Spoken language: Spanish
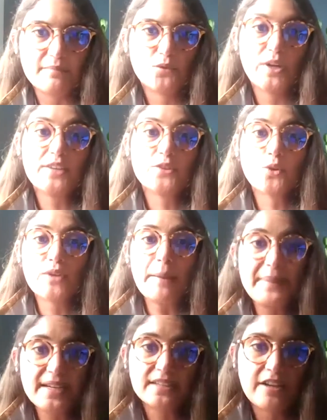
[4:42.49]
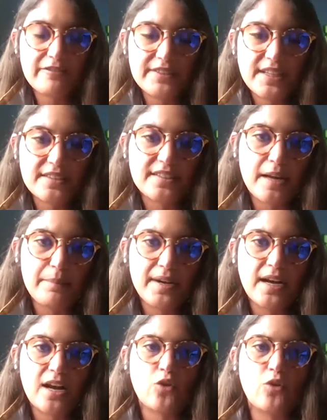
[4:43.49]
entonces es una pérdida financiera
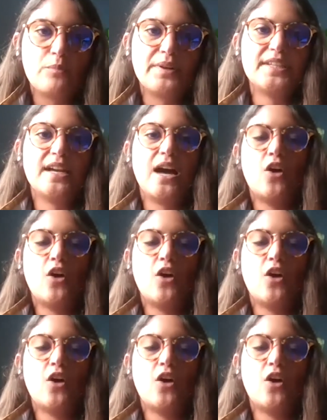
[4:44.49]
para la compañía.